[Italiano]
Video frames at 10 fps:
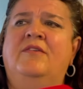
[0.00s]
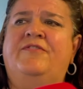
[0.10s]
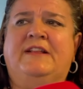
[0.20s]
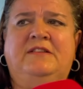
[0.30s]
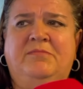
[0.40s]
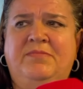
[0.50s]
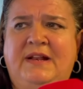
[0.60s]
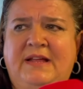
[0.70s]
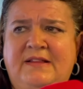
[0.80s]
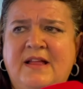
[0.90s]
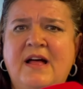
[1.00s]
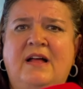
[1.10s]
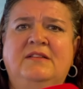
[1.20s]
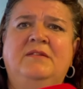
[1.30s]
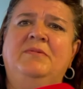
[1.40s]
eh,
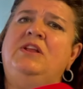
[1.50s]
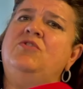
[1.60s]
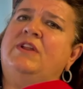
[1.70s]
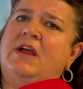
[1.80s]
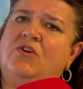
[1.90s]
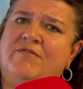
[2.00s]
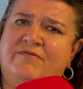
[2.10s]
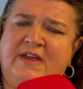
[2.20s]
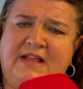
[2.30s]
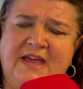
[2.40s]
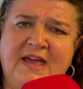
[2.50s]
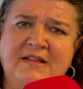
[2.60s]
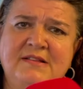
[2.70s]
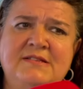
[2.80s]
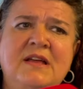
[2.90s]
fattibilità, di migliore
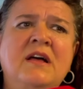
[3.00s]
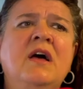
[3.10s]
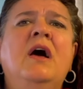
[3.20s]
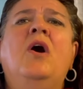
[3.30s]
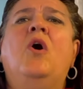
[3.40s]
convenienza